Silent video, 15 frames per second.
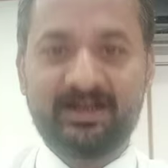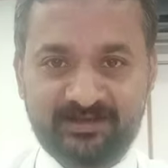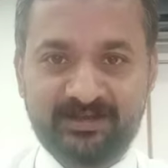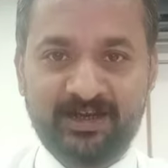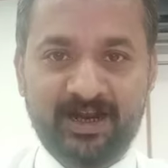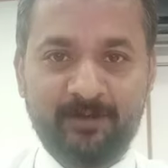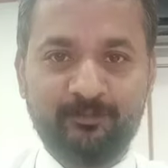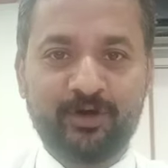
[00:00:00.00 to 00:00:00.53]

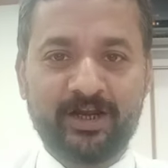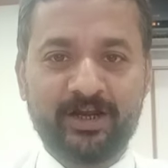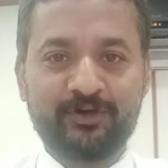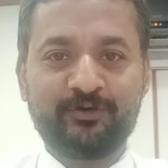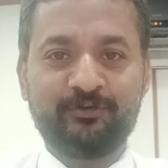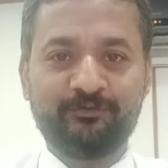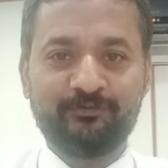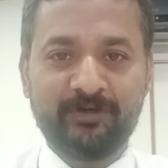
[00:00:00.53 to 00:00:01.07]
अस्सलाम
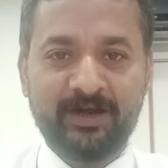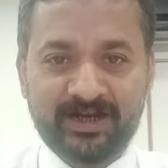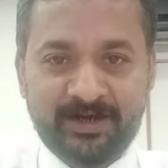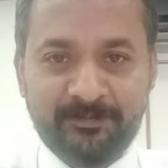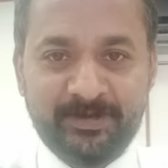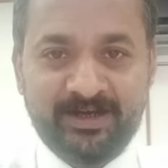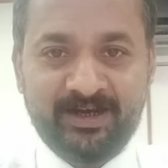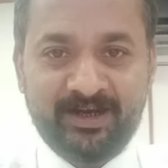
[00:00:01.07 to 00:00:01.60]
वालेकुम
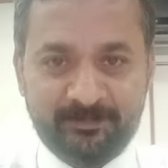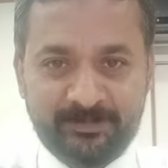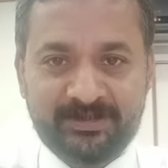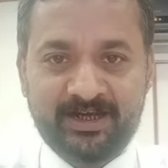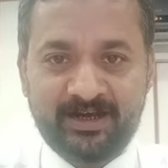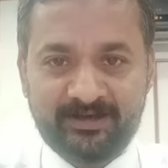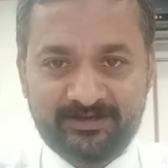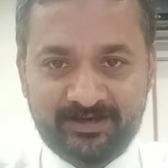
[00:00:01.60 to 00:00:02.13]
वेलकम इन
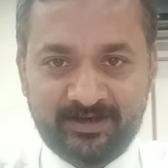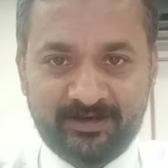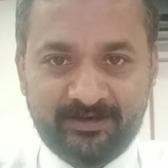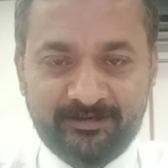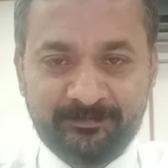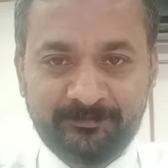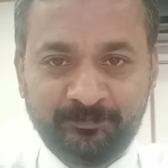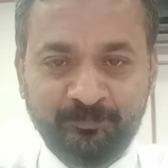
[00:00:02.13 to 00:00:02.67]
अलबशार
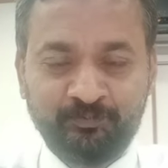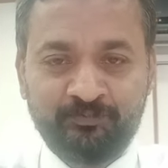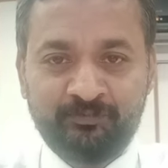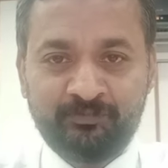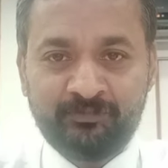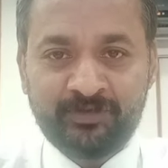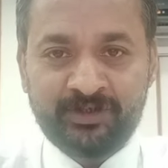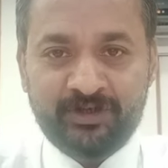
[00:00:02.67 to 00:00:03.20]

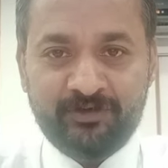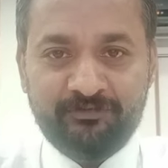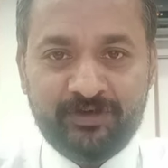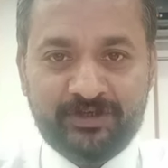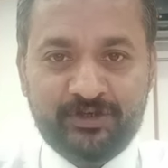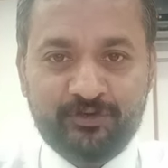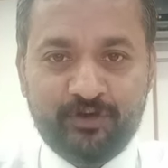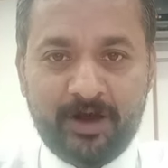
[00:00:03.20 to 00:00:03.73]
चैनल
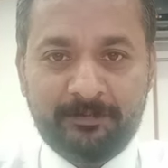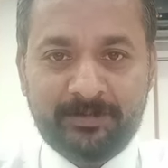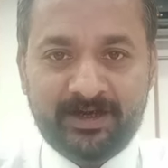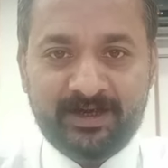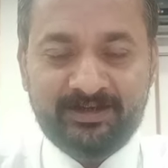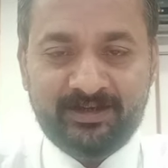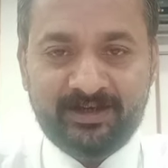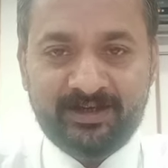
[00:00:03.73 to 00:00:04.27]
वैसे तो आप
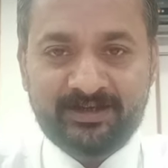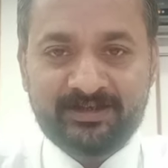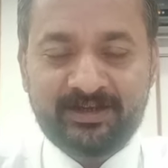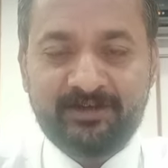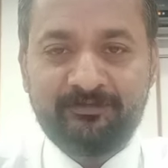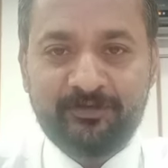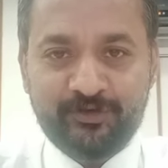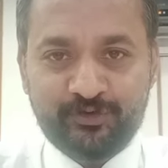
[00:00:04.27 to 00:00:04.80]
कई तरीके
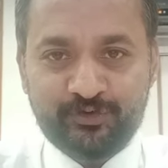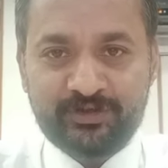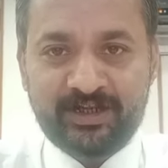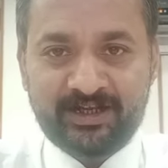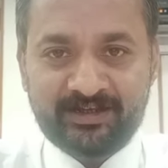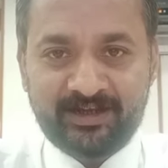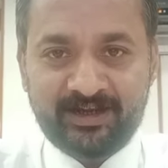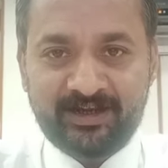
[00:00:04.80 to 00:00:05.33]
से वीडियोस
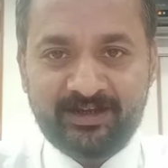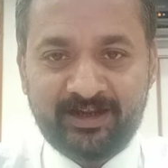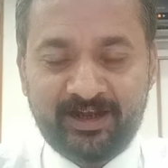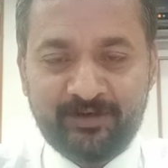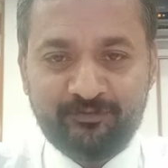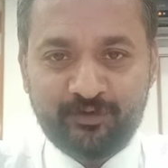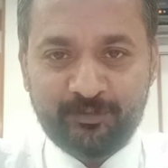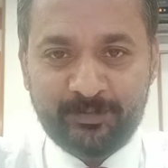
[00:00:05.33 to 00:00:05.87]
देखते रहते
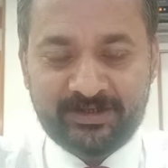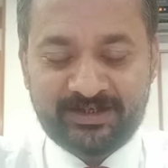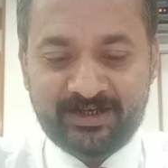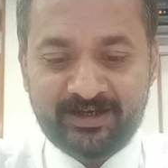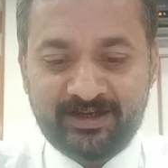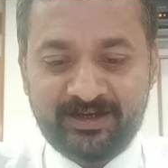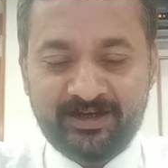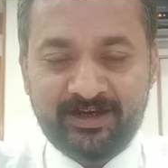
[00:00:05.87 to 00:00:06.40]
हैं
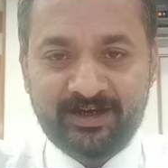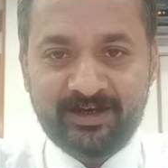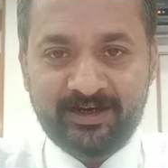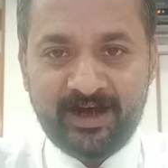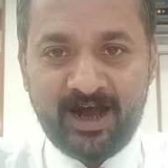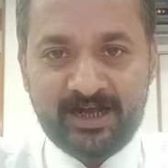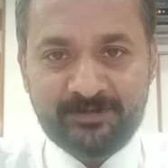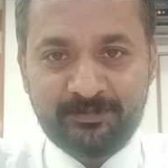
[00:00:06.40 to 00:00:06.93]
इन्फॉर्मेशन की
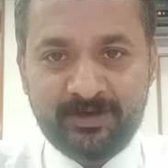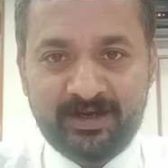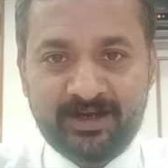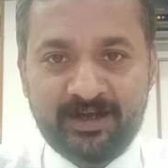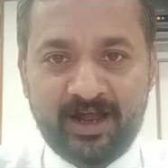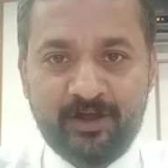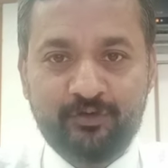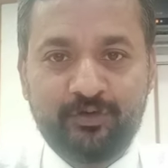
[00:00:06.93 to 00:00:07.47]
लेकिन आज मैं
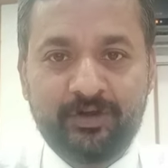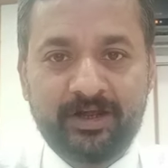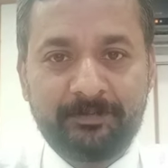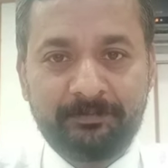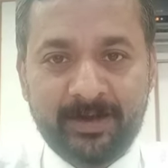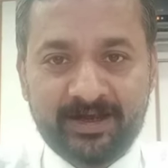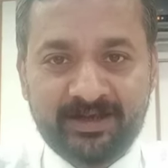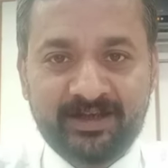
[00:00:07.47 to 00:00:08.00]
लेके आया हूँ
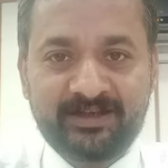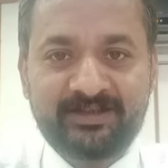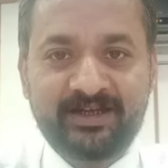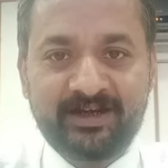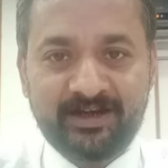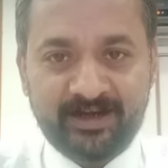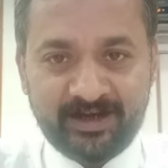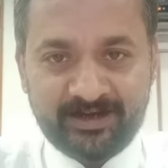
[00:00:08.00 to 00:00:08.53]
एक बैंकिंग
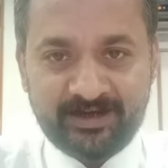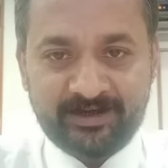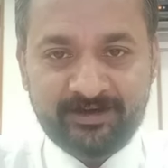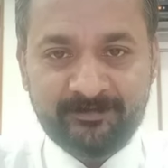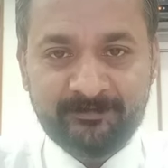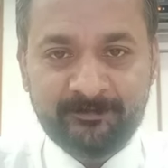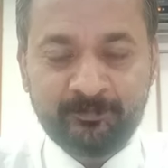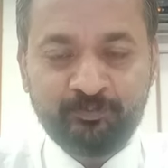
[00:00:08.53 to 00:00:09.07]
से
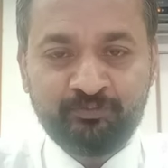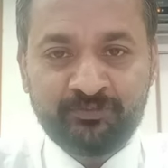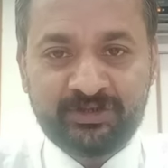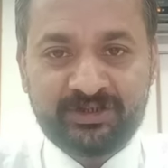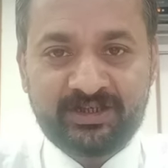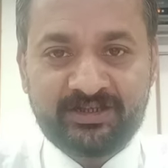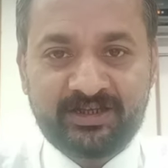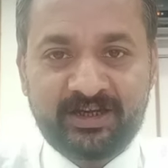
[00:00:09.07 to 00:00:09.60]

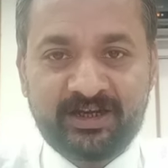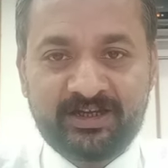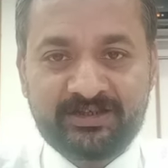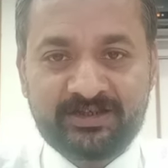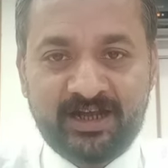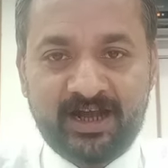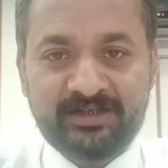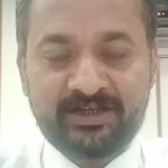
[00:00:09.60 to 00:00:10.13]
रिलेटेड जिस
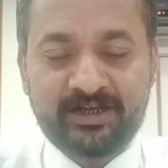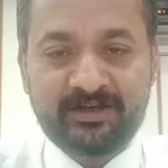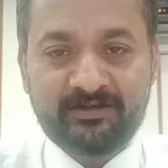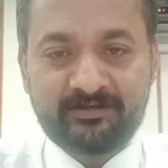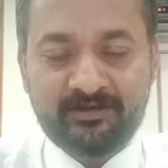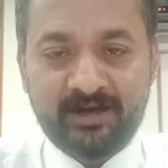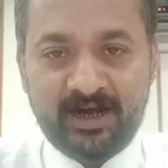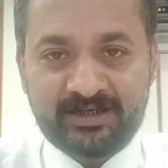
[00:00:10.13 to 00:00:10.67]
तरीके से आज एक
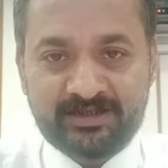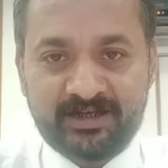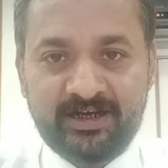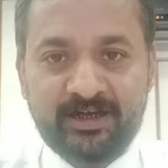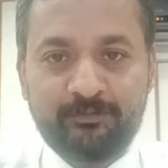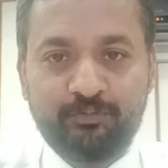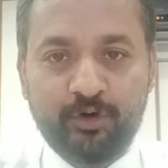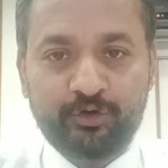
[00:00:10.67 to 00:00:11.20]

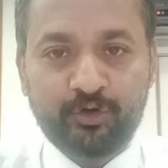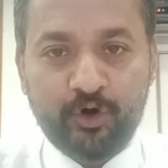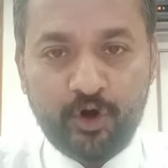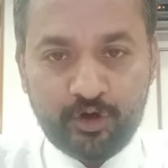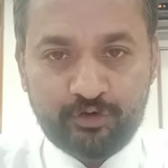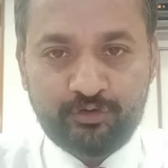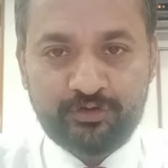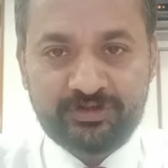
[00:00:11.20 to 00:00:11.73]
आजकल एक बहुत
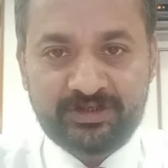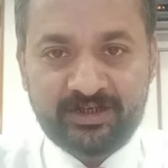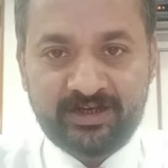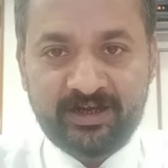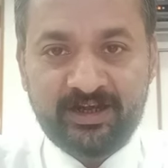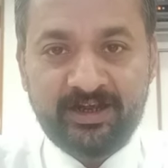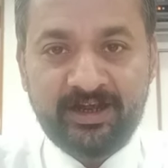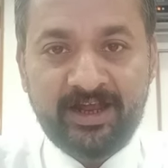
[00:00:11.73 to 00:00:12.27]
हॉट
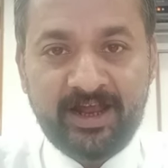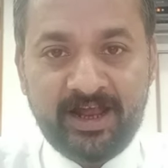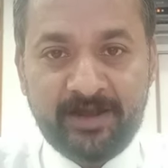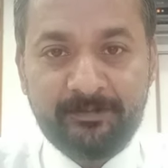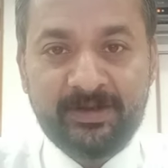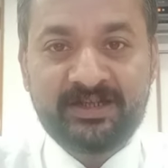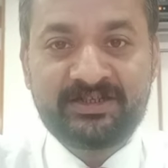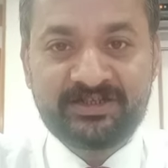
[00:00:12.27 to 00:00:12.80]
क्वेश्चन है ए
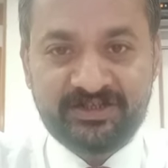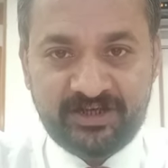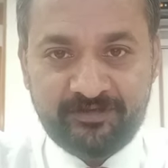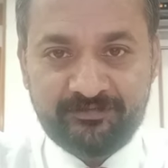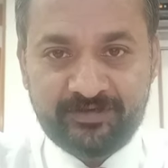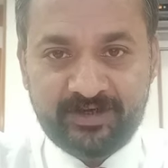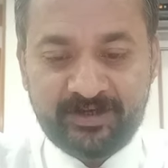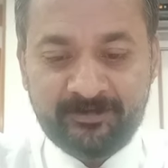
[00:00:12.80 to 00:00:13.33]
एम एल सी
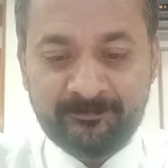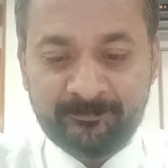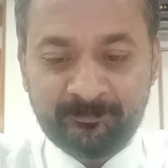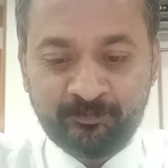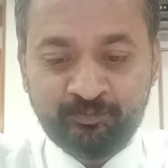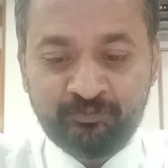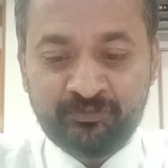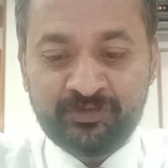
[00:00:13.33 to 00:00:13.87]
एफ
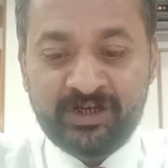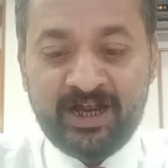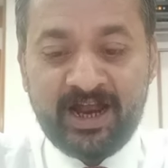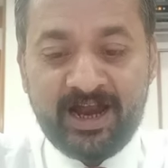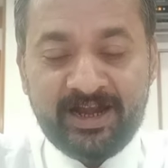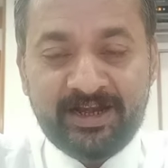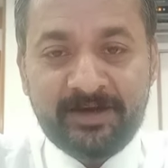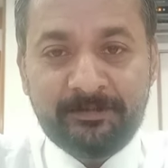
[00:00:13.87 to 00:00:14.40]

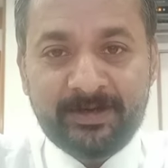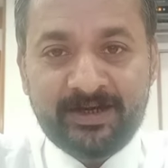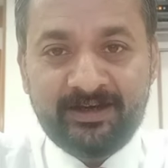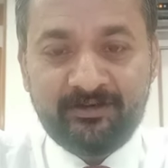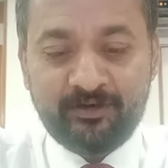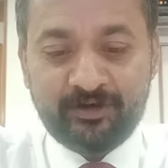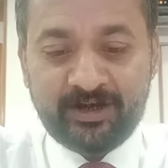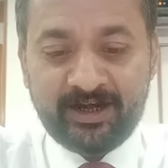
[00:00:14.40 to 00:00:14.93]
टी एंटी
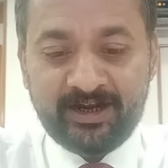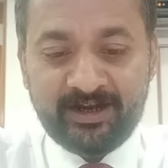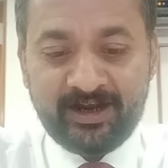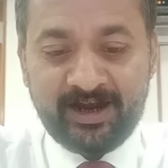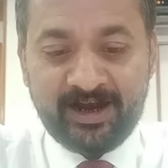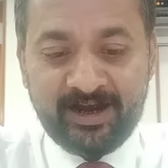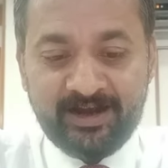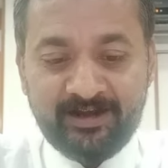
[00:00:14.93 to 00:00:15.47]
मनी लॉन्ड्रिंग
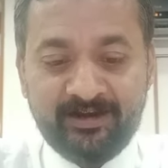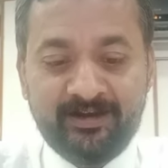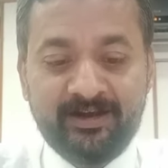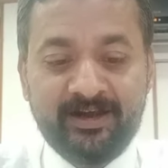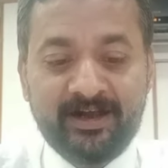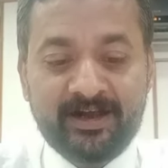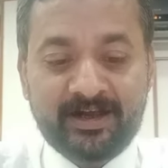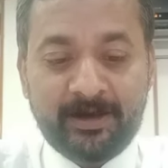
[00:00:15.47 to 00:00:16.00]
एंड
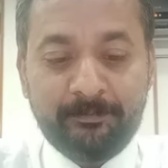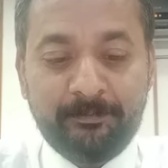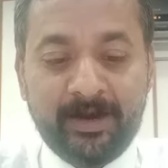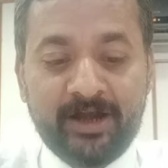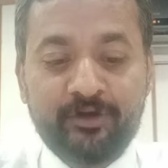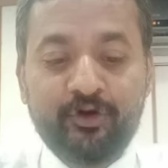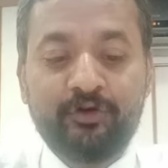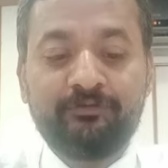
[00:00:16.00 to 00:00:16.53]

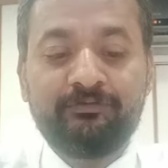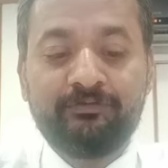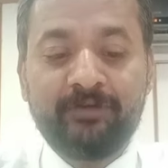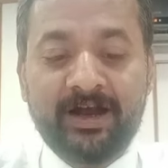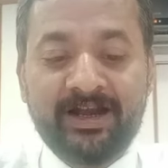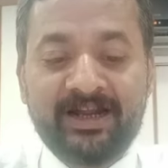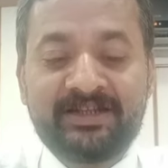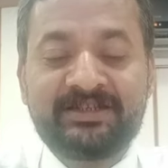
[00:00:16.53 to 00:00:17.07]
कम्बैट ऑफ
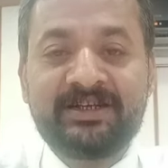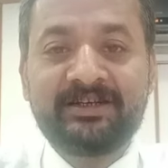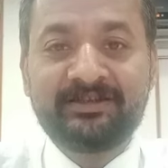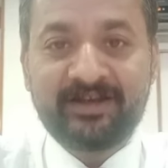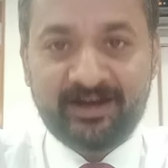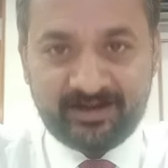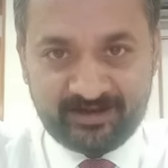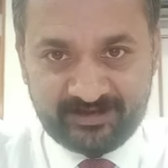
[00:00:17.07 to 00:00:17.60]

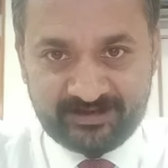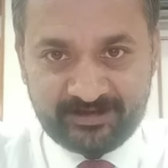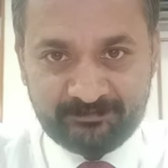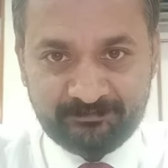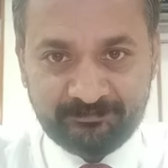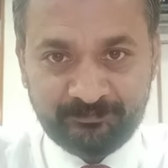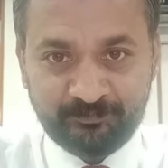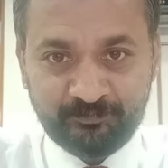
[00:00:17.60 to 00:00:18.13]
फाइनेंसिंग
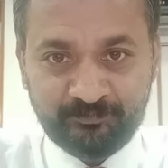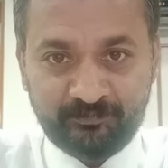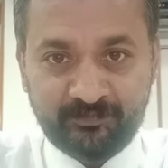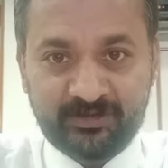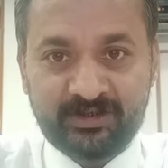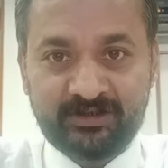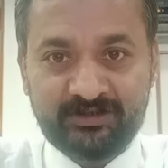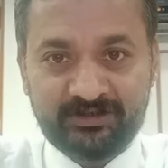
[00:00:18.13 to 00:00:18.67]

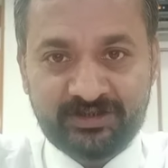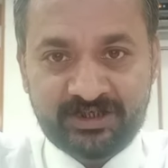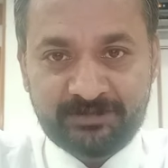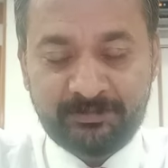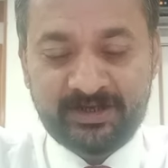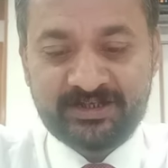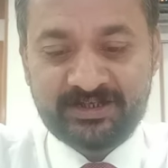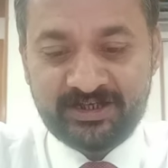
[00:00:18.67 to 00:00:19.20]
टेररिज्म
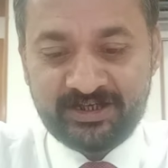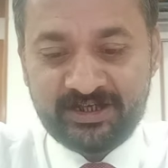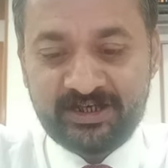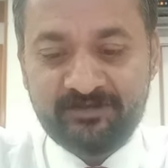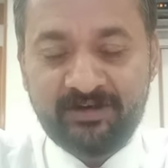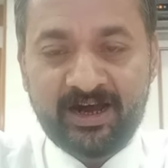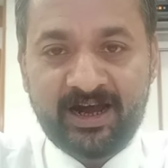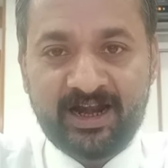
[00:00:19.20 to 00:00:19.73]
जिसमें सी डी
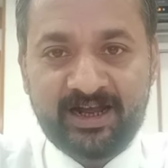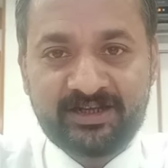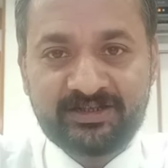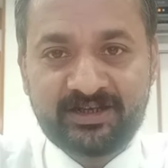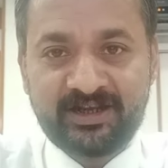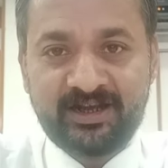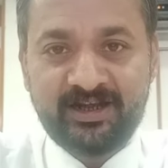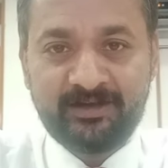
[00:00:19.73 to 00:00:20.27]
टी वगैरह
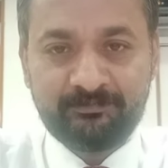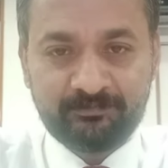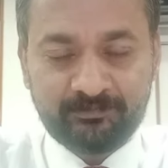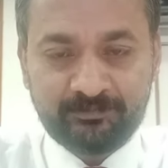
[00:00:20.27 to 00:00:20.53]
इसके